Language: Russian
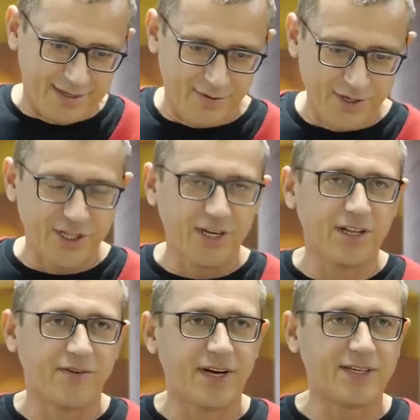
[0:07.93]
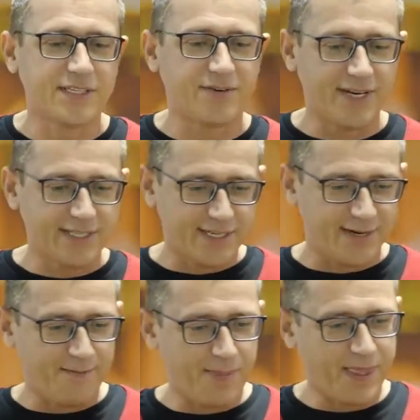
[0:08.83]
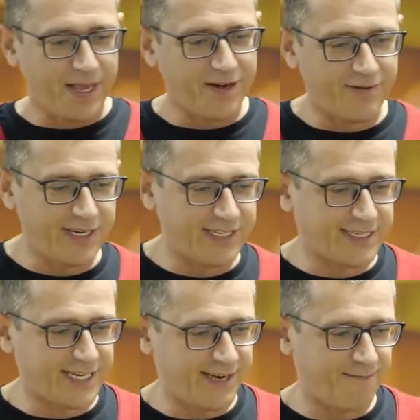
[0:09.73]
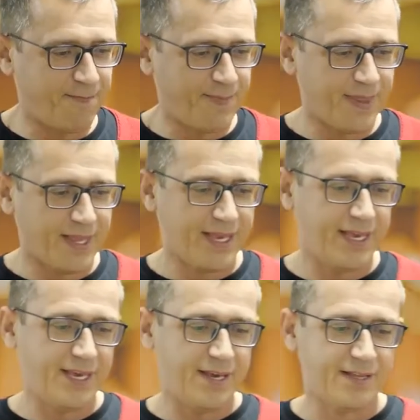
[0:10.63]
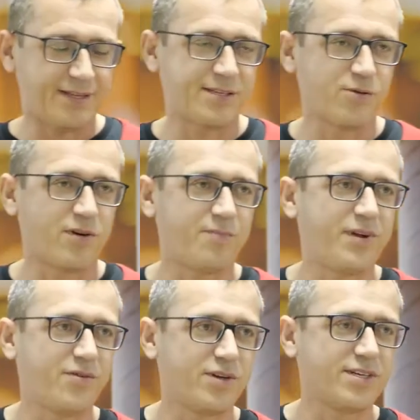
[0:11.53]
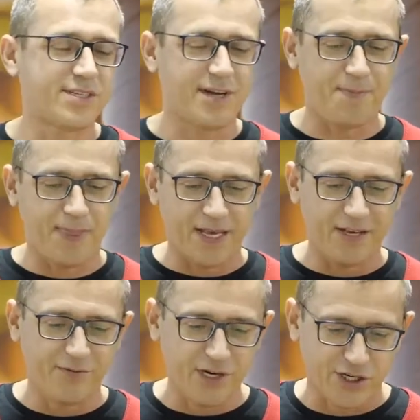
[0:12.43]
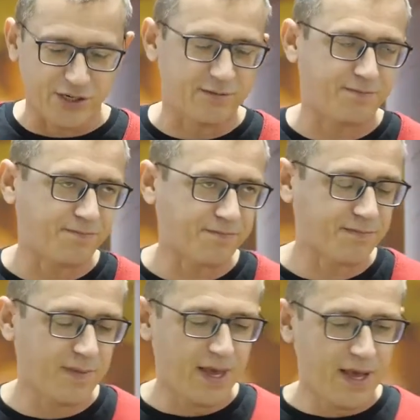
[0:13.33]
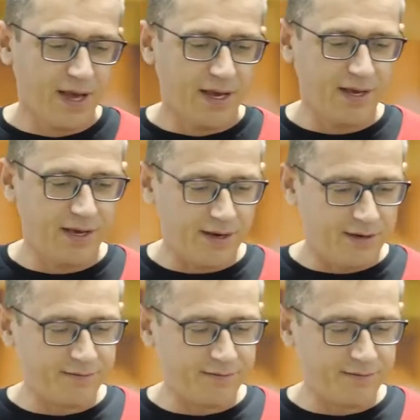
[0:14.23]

Сегодняшняя глава называется «Вейце», и это слово переводится «и вышел». И